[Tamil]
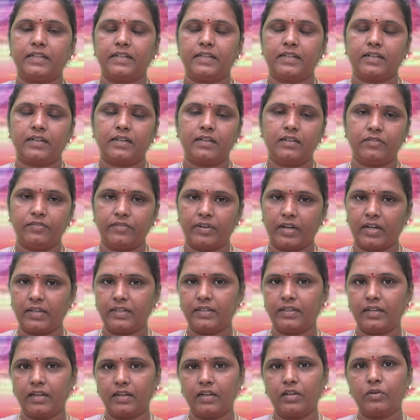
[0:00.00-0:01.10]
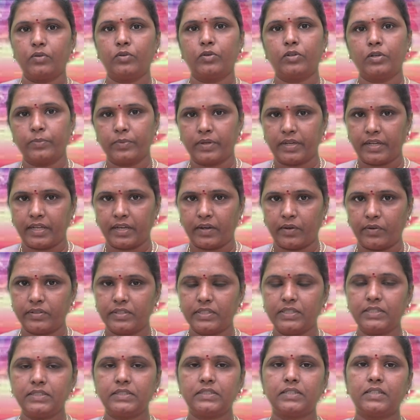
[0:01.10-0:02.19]
நேயர்கள் வாழ்நாளில் ஒரு
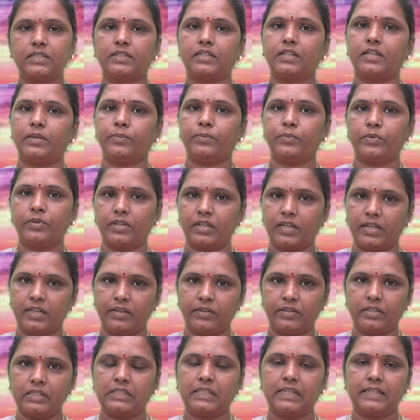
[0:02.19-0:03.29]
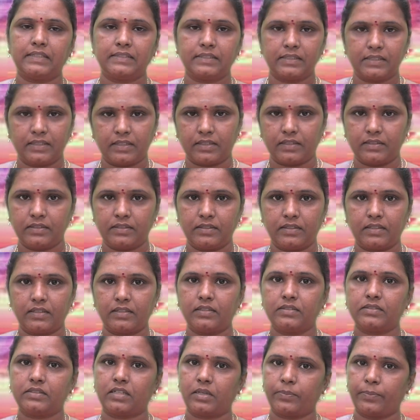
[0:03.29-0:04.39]
முறையாவது திருத்தணி முருகனை வந்து
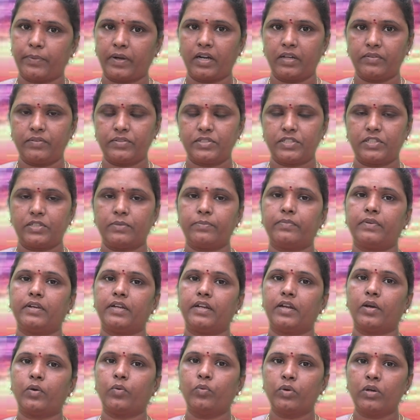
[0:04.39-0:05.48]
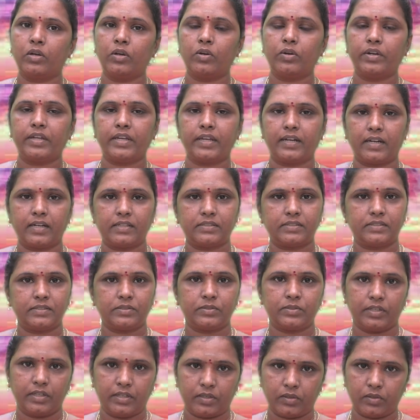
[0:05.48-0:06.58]
தரிசிக்கிறதுன்றது சிறப்பான விஷயம் ஏன்னா உங்களுடைய
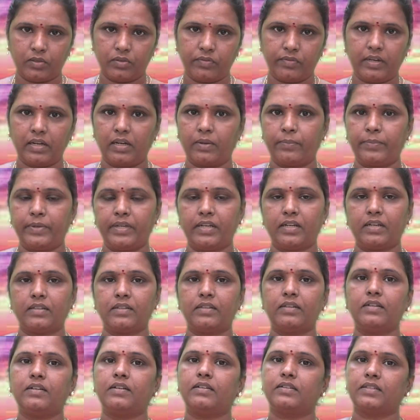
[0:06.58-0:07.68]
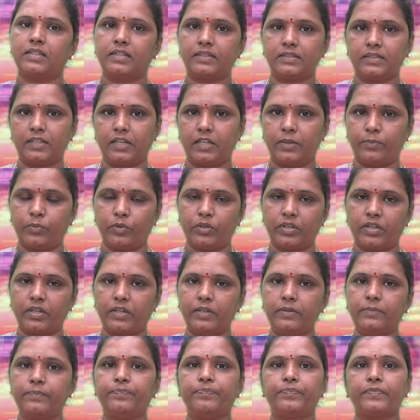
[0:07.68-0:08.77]
ராசிக்குரிய கோவில் அப்படின்றது திருத்தணி
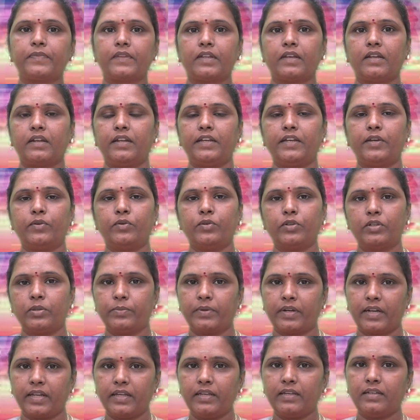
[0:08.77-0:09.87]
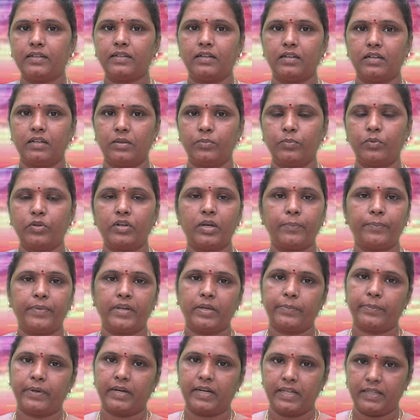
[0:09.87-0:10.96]
முருகன் நீங்கள் ஒரு முறை
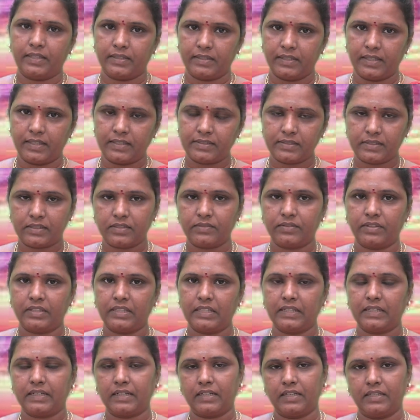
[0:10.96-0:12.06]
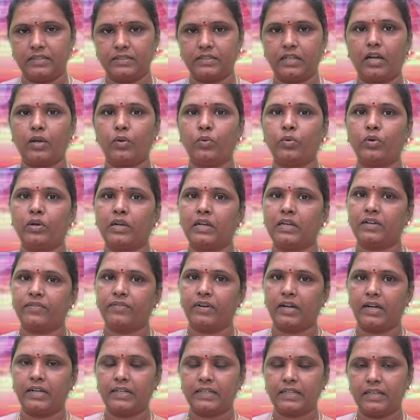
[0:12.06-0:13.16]
முருகப்பெருமானை தரிசித்து வந்தீர்கள் என்றால் உங்களுக்கு
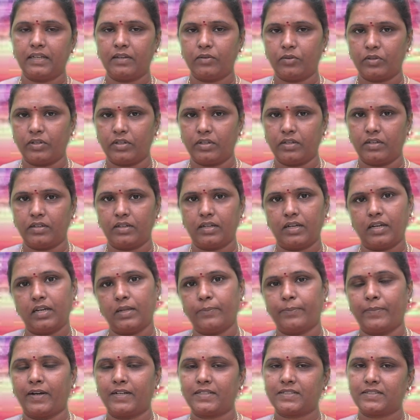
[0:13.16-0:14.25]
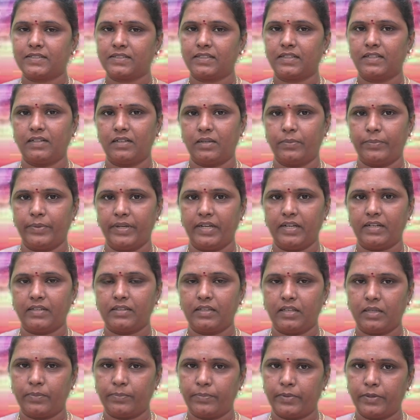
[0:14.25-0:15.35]
வாழ்க்கையில் ஒரு நல்ல மாற்றங்கள்
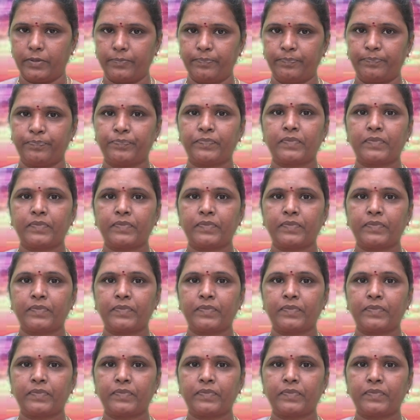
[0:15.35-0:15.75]
அப்படின்றது ஏற்படும்